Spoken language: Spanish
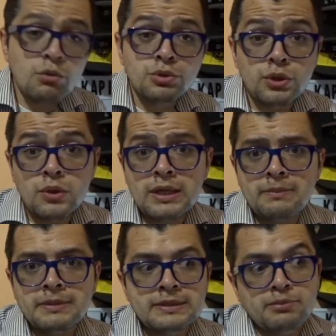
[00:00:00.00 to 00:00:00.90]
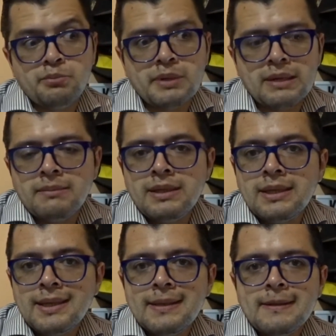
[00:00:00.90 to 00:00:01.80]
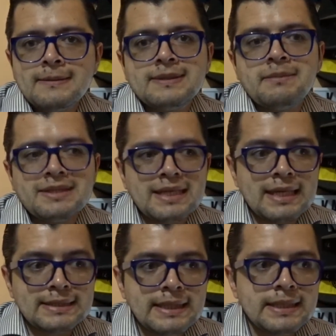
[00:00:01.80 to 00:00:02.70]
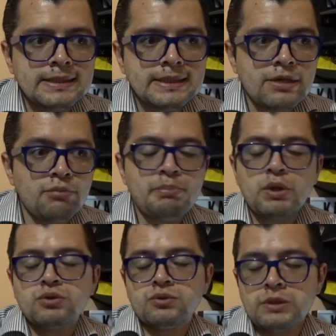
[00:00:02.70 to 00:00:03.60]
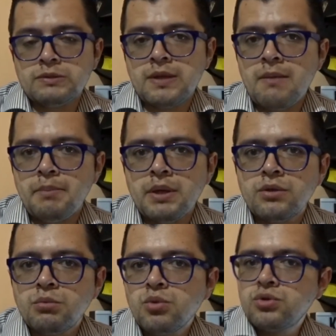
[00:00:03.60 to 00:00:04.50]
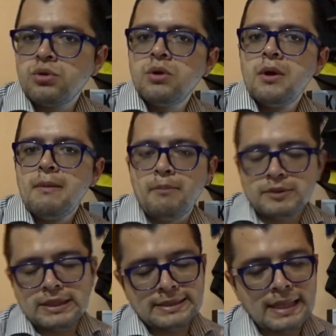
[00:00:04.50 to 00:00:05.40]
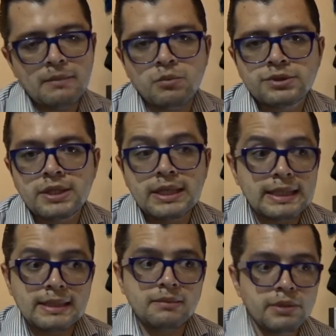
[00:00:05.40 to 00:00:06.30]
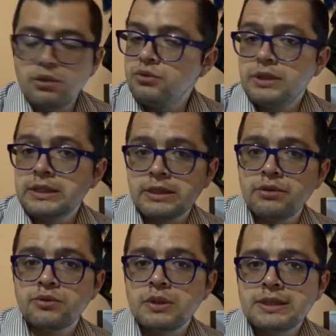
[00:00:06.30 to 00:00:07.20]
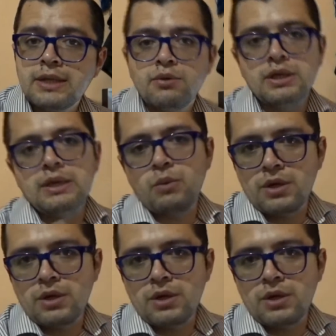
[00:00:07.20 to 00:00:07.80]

Como te lo dije al principio, para mí se me hacía casi innecesario, pero si ustedes lo estaban pidiendo mucho, pues aquí está la muestra de que el video sigue estando actualizado y